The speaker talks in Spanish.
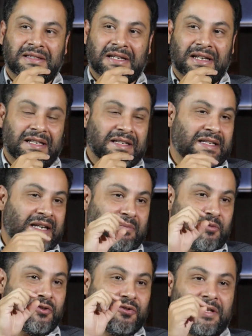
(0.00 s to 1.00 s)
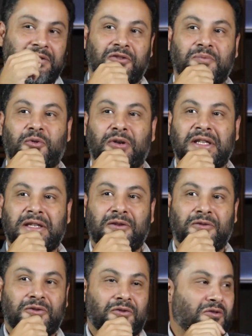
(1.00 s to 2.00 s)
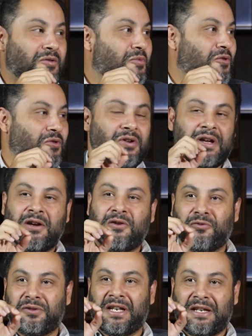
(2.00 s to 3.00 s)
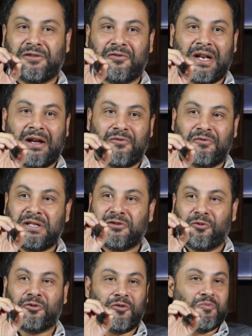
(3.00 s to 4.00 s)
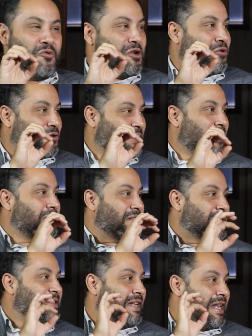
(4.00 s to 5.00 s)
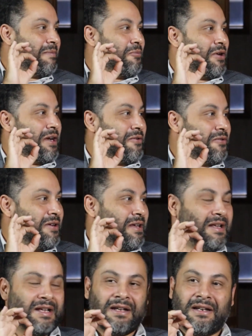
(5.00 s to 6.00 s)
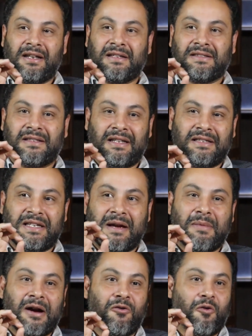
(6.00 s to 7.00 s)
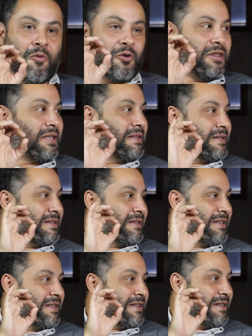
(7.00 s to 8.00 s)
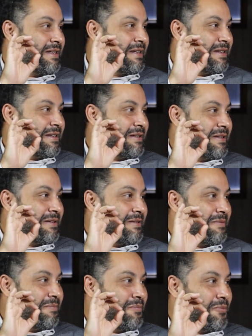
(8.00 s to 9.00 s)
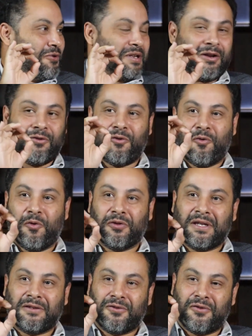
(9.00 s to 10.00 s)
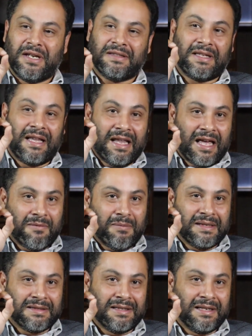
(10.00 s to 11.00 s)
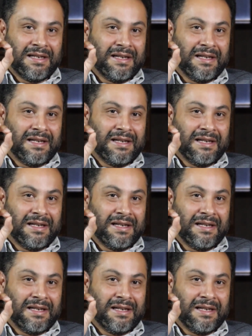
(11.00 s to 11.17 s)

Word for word: y es que él dice que muchos de estos políticos son como utiliza un insulto muy costarricense en la época, ¿no? Les, les llama jobotes. Ah. Porque los jobotes son estas larvas